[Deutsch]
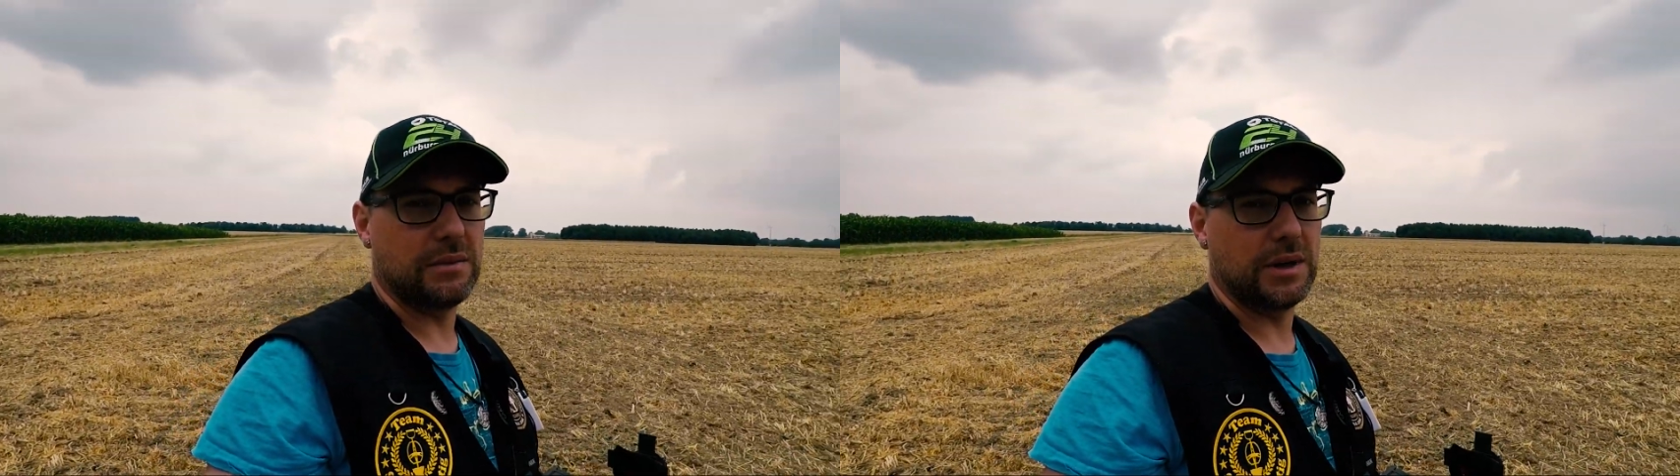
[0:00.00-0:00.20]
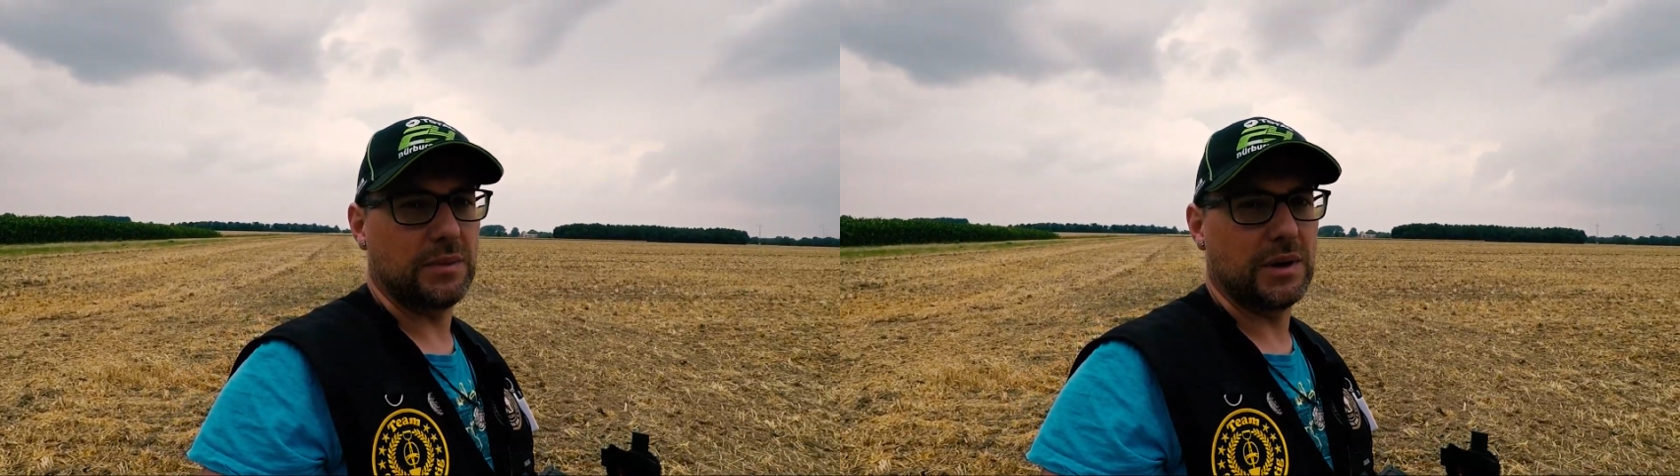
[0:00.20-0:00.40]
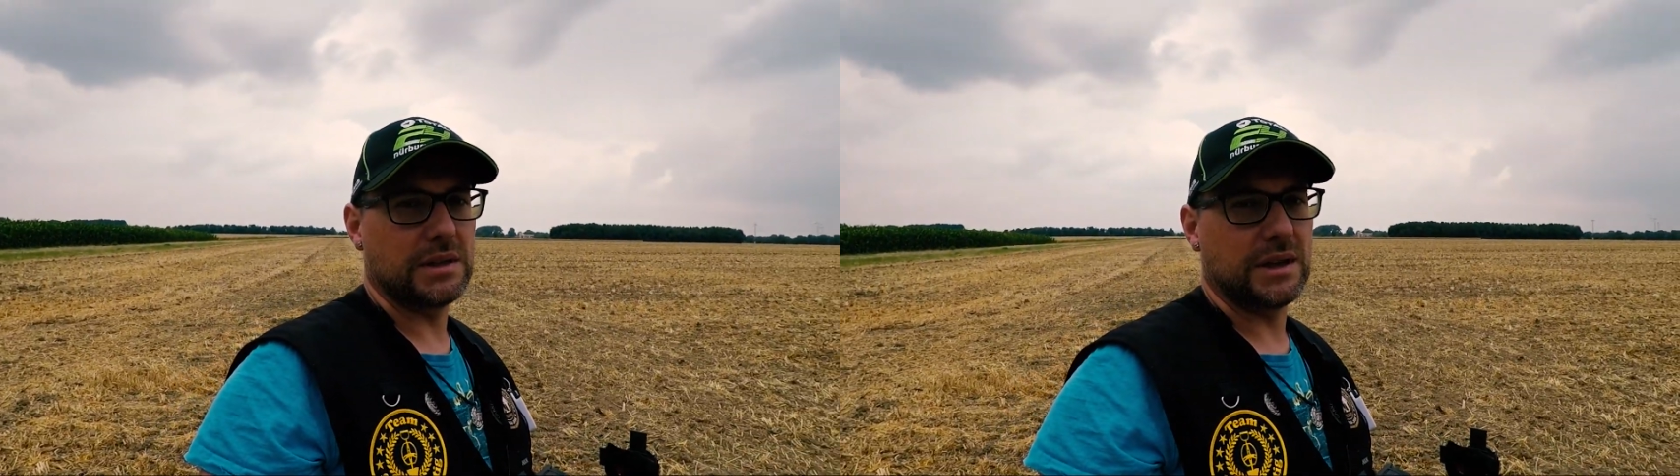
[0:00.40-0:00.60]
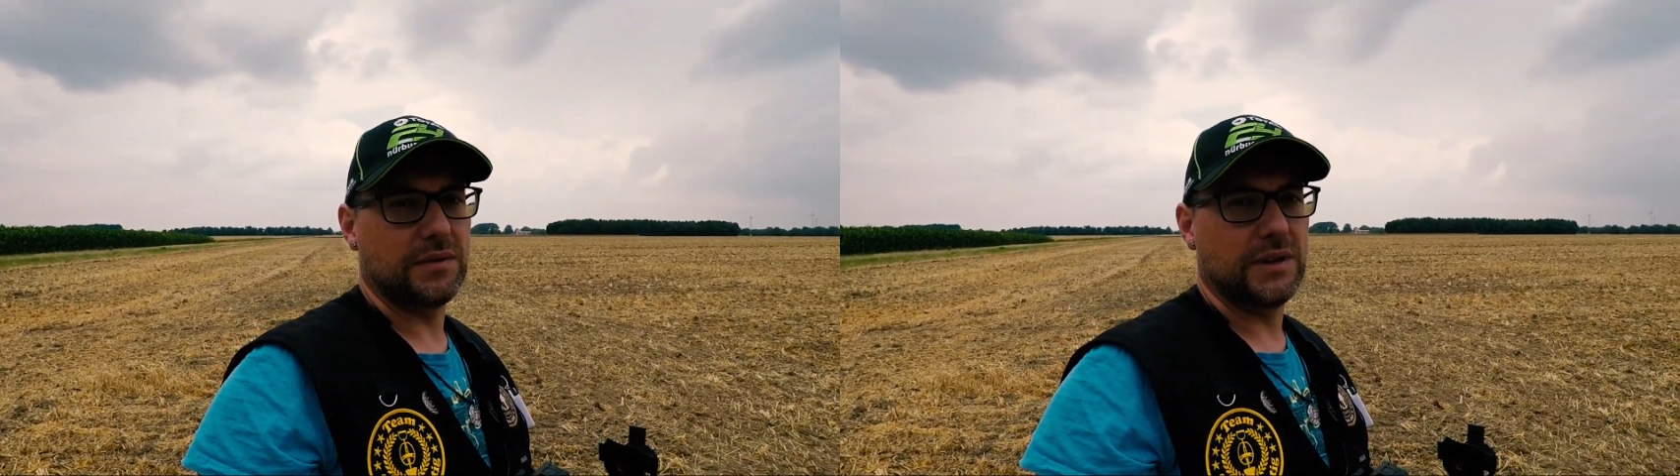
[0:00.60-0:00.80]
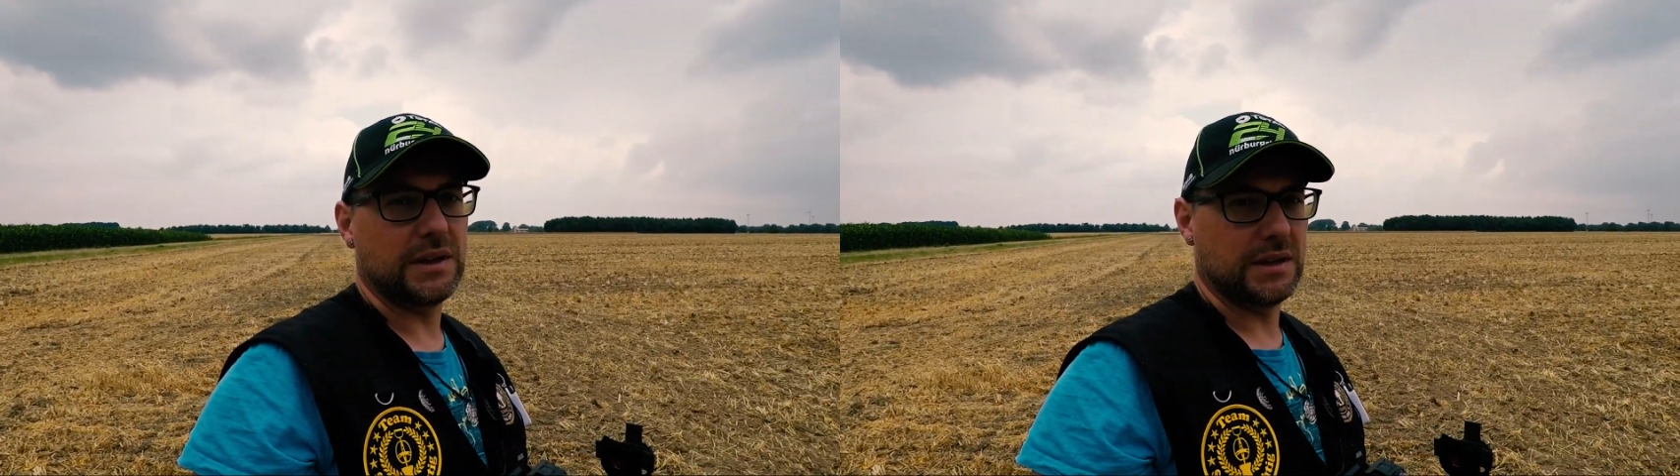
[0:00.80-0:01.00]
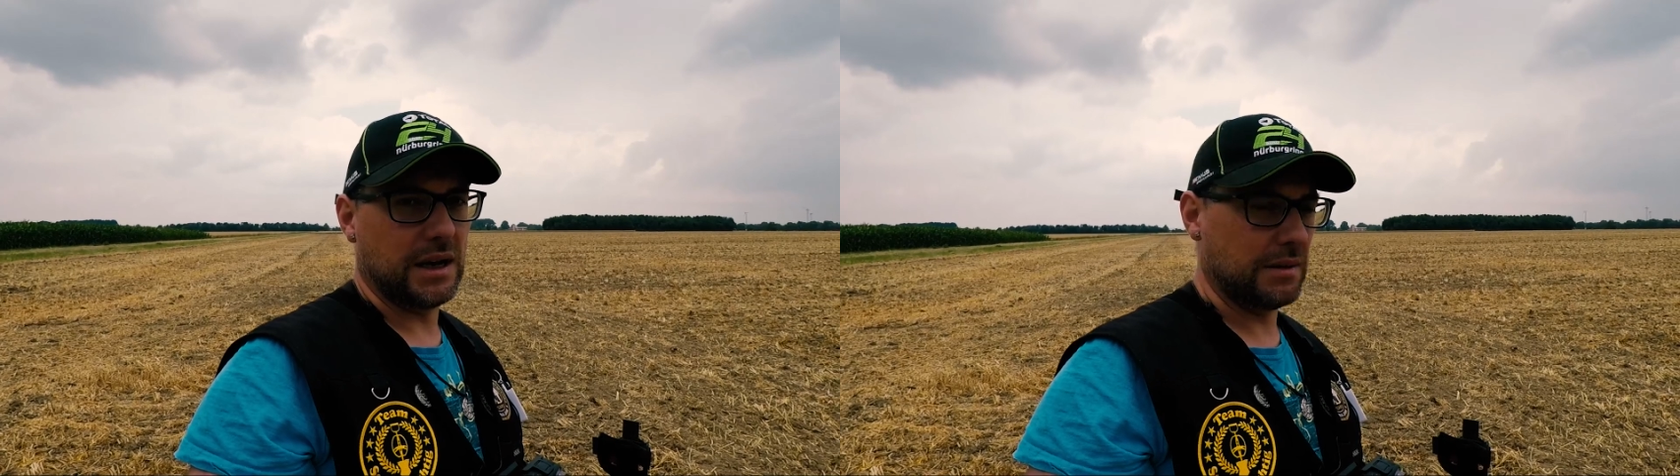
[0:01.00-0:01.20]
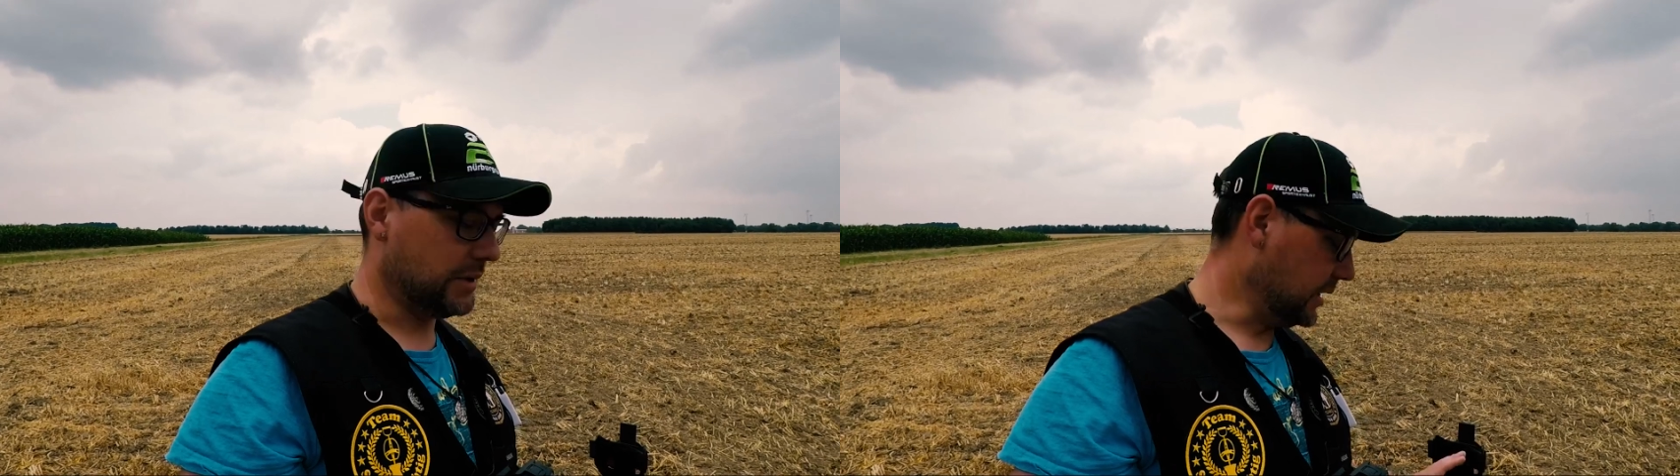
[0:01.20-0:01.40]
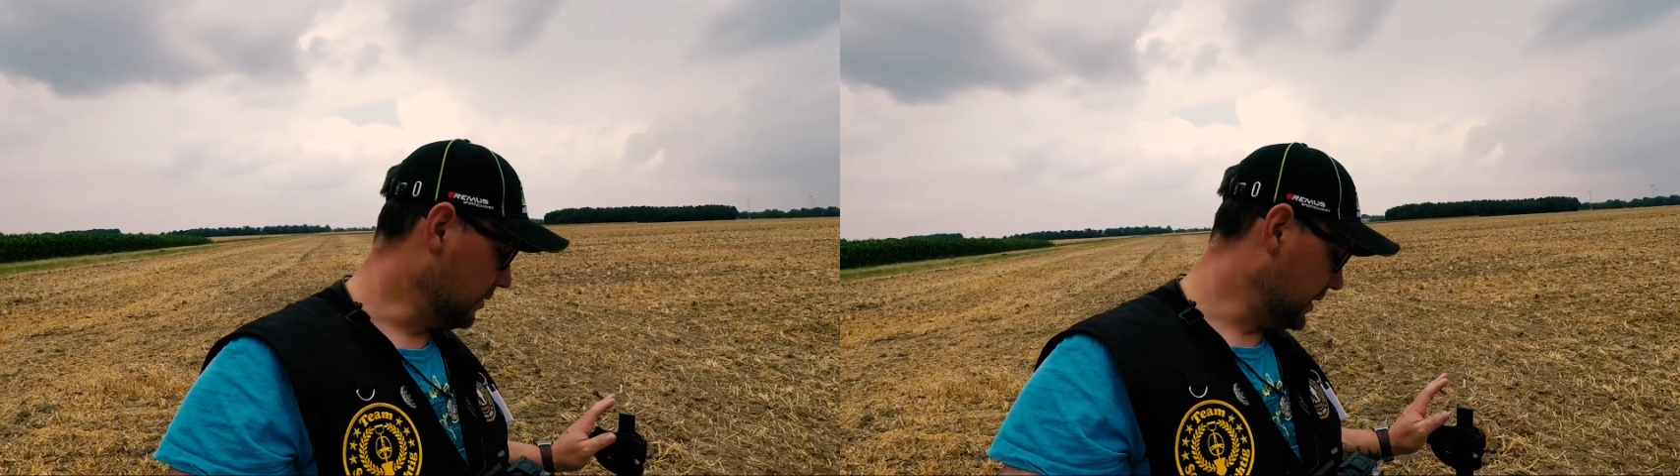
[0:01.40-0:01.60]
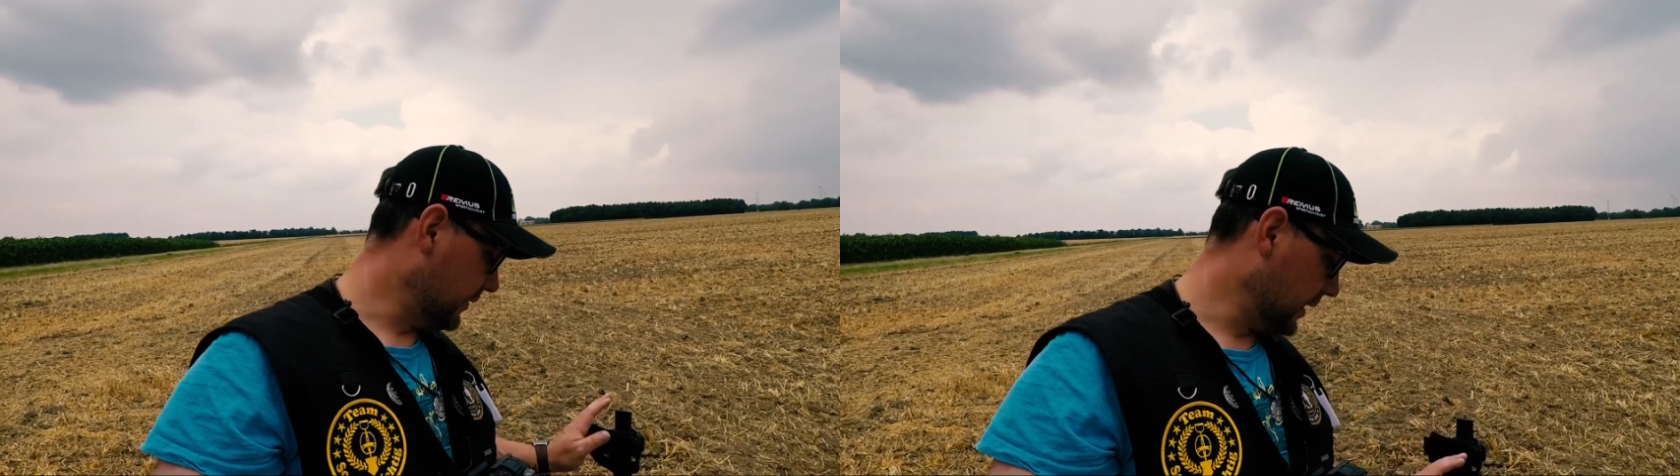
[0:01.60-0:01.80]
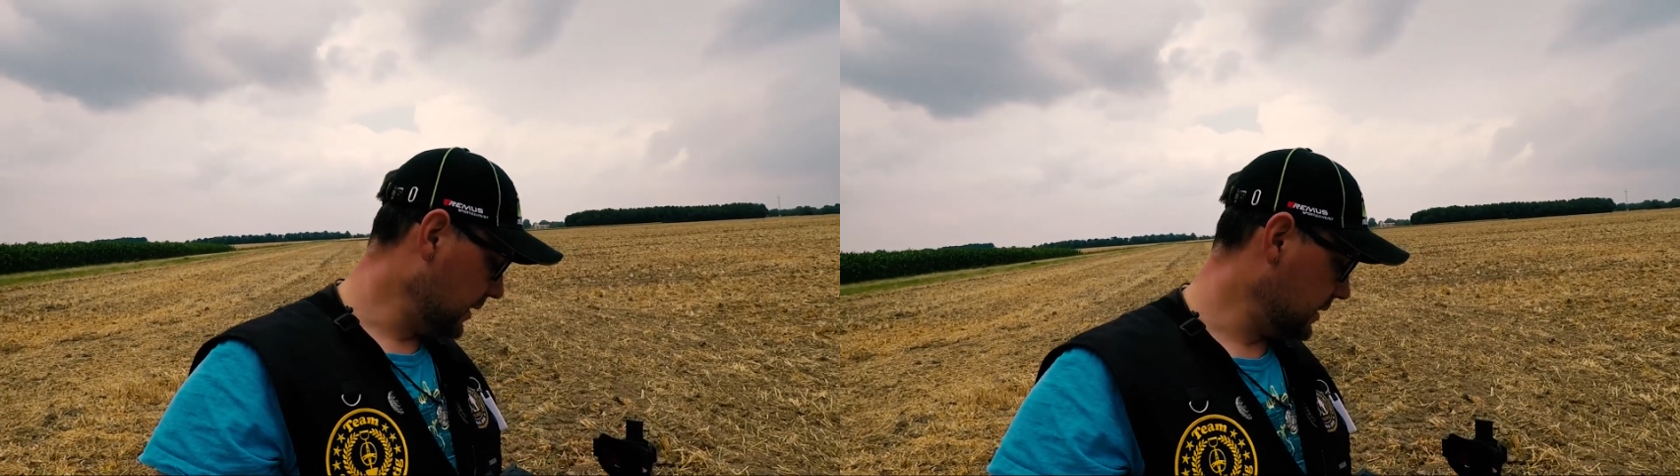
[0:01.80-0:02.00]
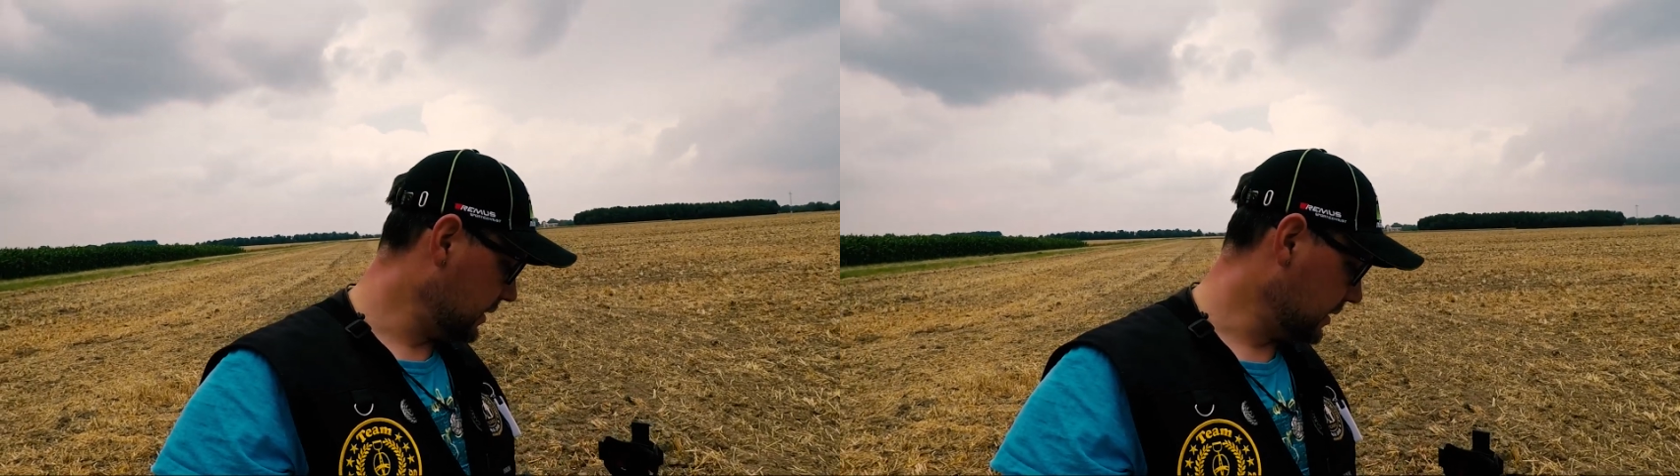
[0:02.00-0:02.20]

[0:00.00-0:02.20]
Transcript: aber ich bin jetzt seit vier Tagen mit ihr unterwegs.